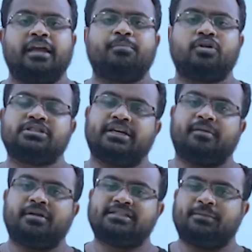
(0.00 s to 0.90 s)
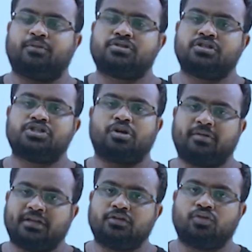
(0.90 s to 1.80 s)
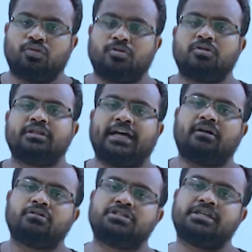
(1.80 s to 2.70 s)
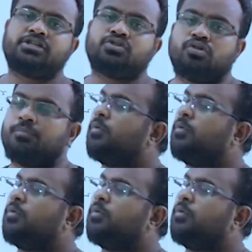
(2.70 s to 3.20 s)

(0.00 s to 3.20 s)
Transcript: এই পর্যায়ে আমরা যে প্রশ্নটি সমাধান করব তা হচ্ছে ষোলো